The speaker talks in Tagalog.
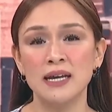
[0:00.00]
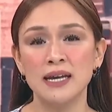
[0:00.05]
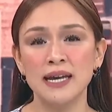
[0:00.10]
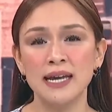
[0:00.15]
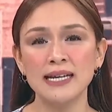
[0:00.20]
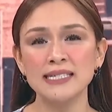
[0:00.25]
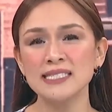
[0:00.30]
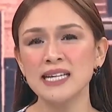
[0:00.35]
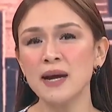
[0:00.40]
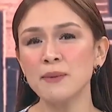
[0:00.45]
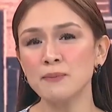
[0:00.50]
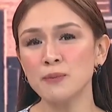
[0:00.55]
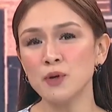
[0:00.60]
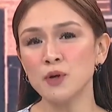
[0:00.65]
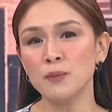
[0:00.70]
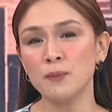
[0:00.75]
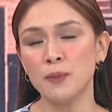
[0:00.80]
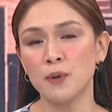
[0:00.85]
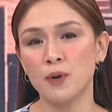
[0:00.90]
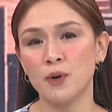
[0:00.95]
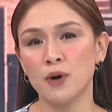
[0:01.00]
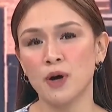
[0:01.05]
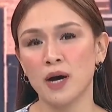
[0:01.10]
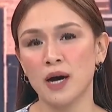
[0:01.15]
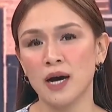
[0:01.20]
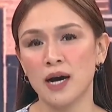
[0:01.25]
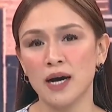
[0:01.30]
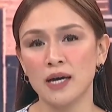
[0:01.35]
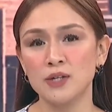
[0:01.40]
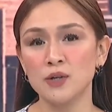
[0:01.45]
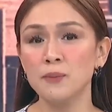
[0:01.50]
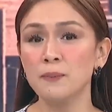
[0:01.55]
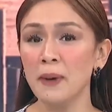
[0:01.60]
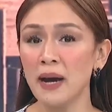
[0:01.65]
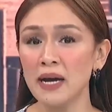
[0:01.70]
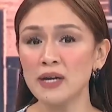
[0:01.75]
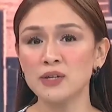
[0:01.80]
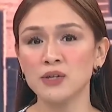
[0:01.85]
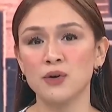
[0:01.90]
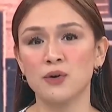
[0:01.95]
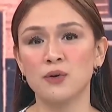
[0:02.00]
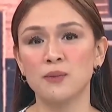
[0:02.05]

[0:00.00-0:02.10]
Example po, uh, yung Bagyo,